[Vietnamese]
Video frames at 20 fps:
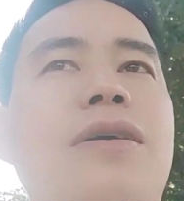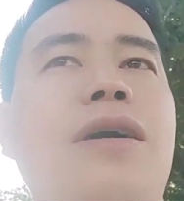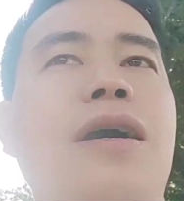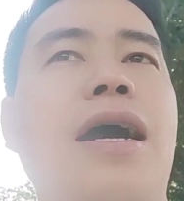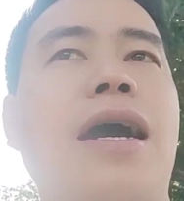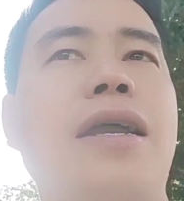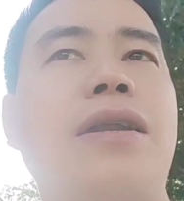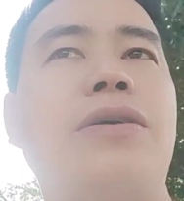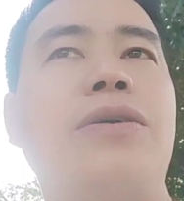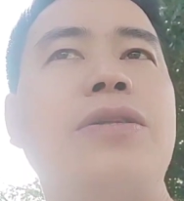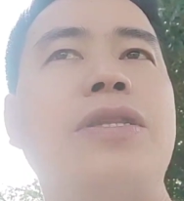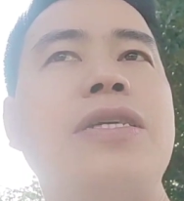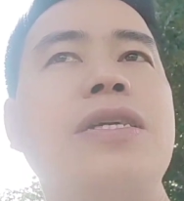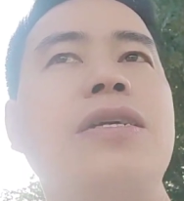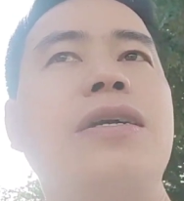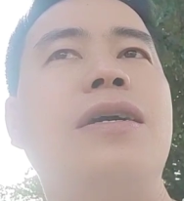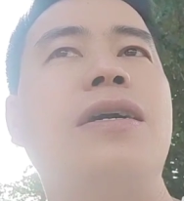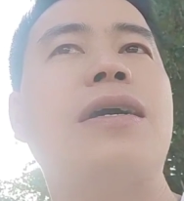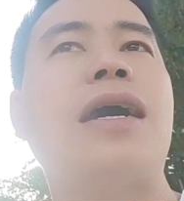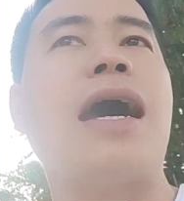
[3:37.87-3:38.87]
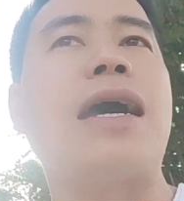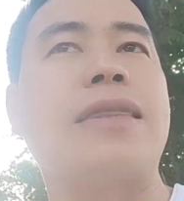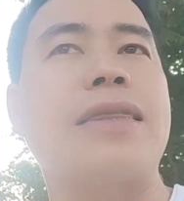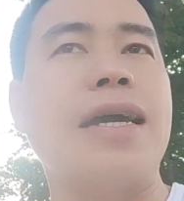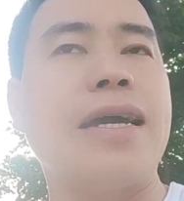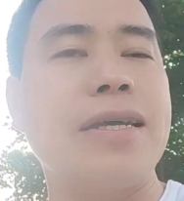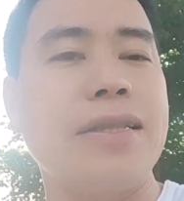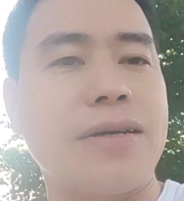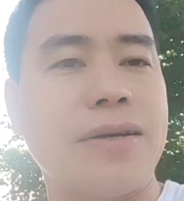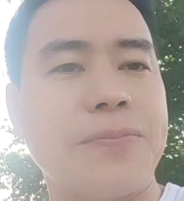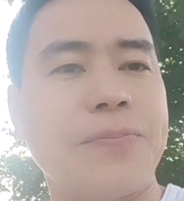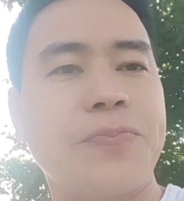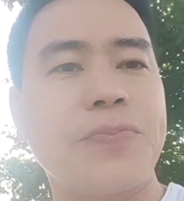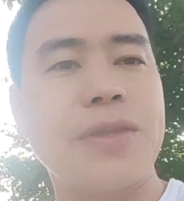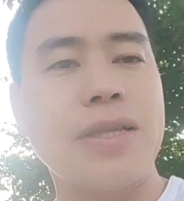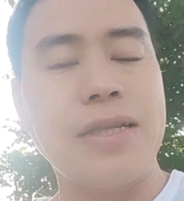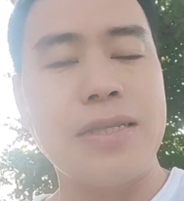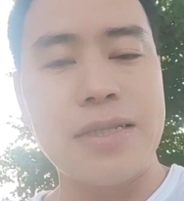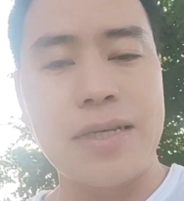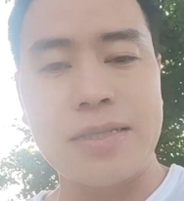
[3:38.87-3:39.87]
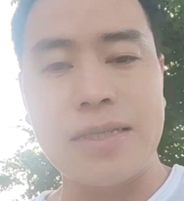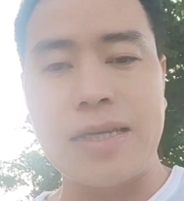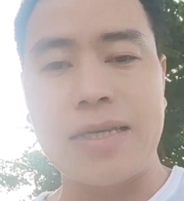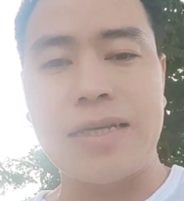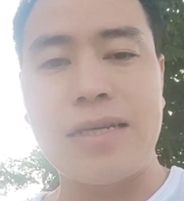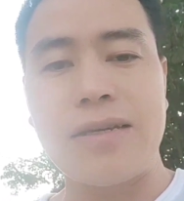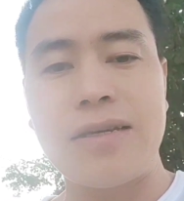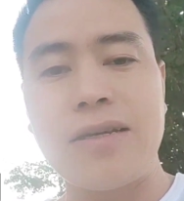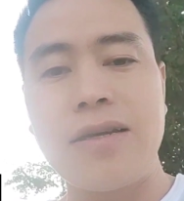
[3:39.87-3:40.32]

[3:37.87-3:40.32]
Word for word: Hà Nội thế Hà Tây rồi nên đó chơi